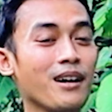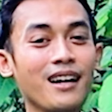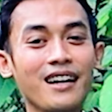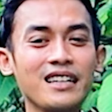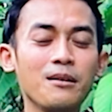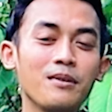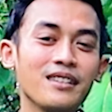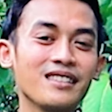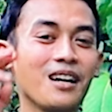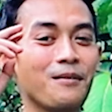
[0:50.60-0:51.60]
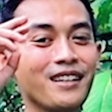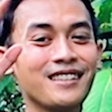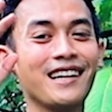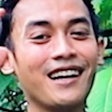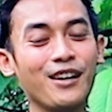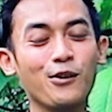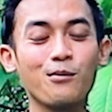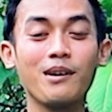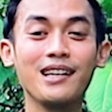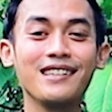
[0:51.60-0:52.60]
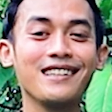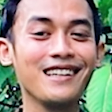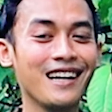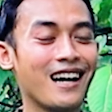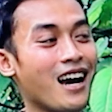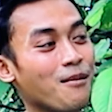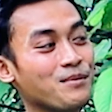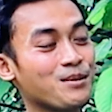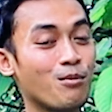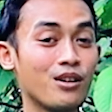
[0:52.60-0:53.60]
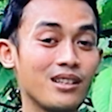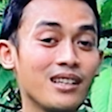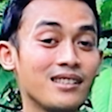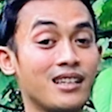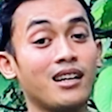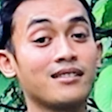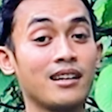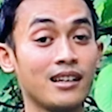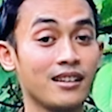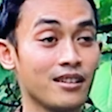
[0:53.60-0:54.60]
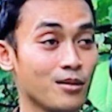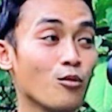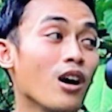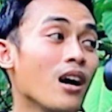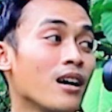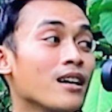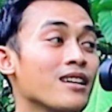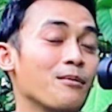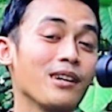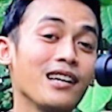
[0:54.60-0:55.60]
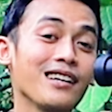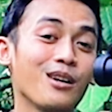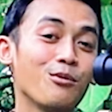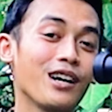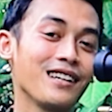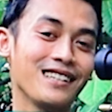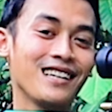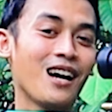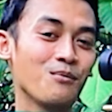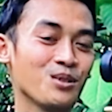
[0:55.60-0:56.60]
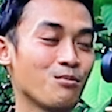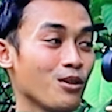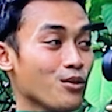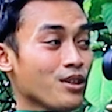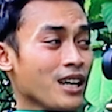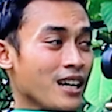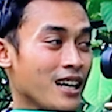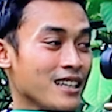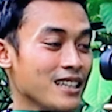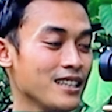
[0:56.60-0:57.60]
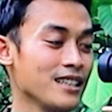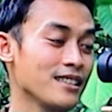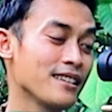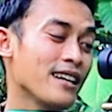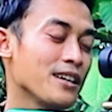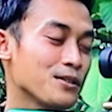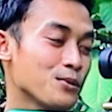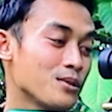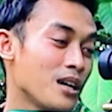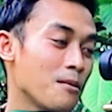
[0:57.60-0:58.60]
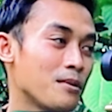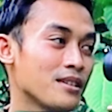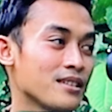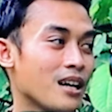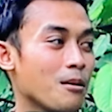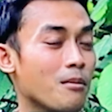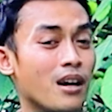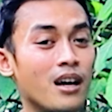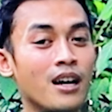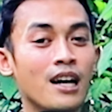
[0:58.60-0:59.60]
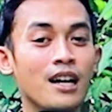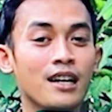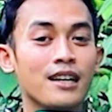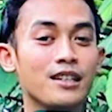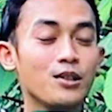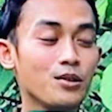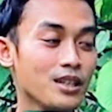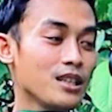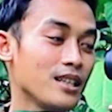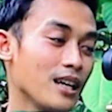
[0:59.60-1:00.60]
kembali lagi bersama saya Lukman di Hamsport, jadi channel kesayangan kita semua kemana lagi kalau bukan di Ham Sport. Oke, kali ini saya sudah bersama unit